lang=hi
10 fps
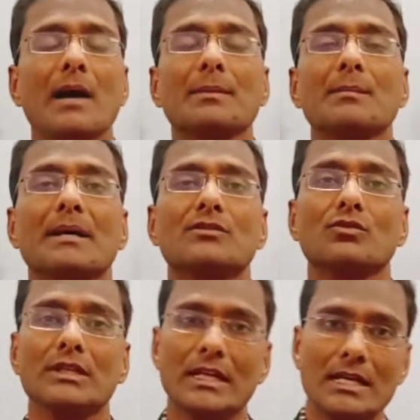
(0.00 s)
आपके पास
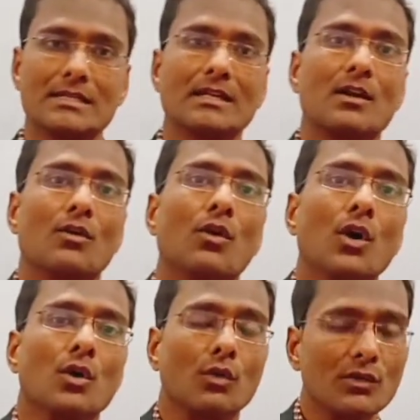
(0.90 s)
कोई निराशा ना हो
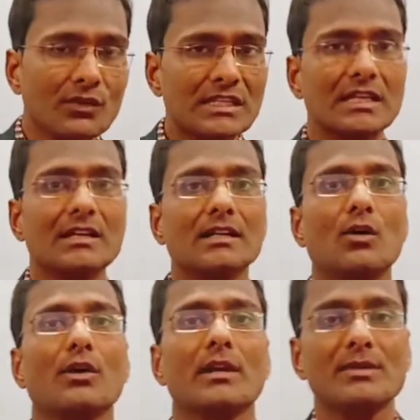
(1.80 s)
कोई विचलन ना
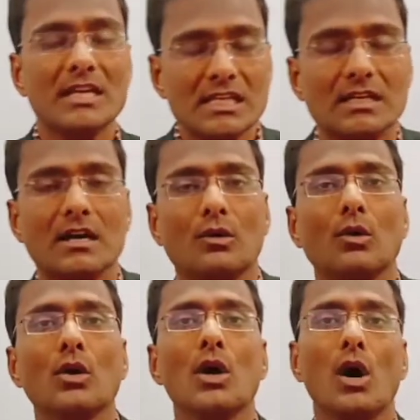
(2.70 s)
हो डेविएशन ना हो
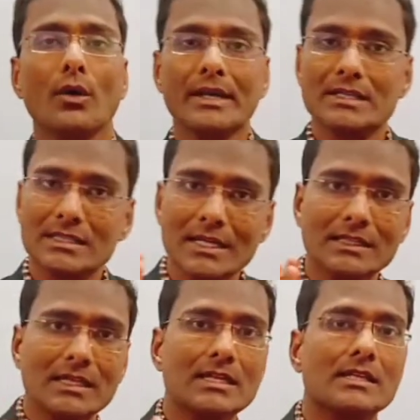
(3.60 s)
और एक सही
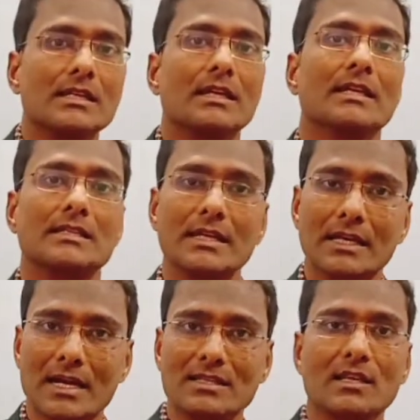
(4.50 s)
तरीके से एक सही
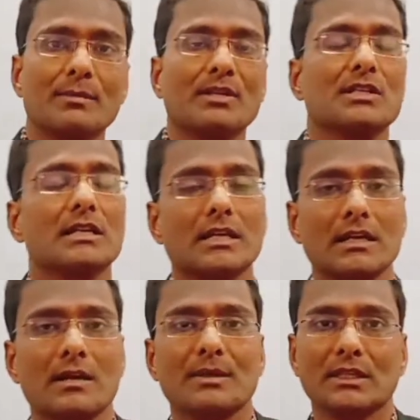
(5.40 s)
रास्ते पर चल
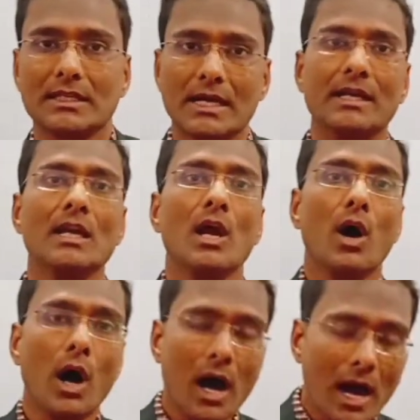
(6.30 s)
करके आपकी तैयारी
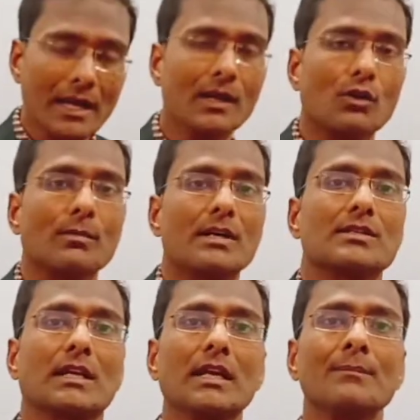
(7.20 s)
आगे और बढ़
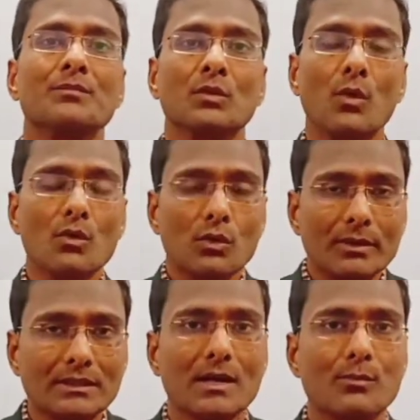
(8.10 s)
सके वो
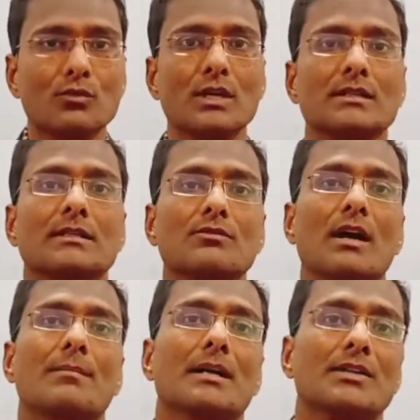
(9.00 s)
गुणवत्तापूर्ण ढंग से जो
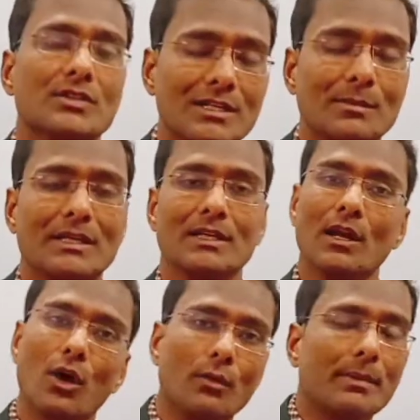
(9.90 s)
है आपका स्टडी मटेरियल
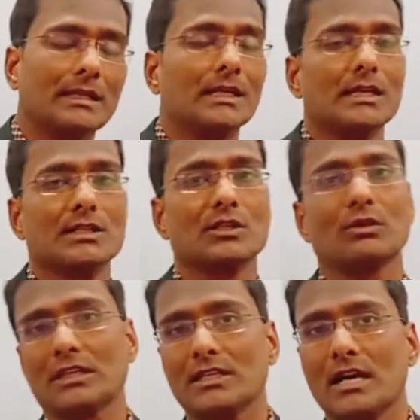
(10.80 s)
और बेहतर ढंग से
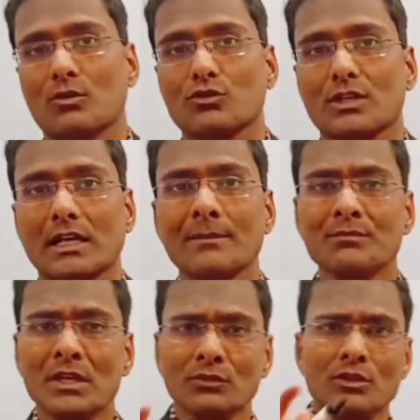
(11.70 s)
जो तैयार हो सके
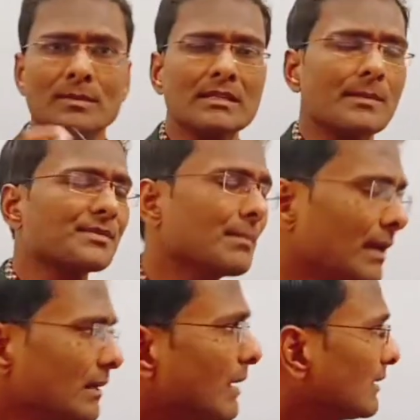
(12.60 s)
तो इसमें सबसे पहली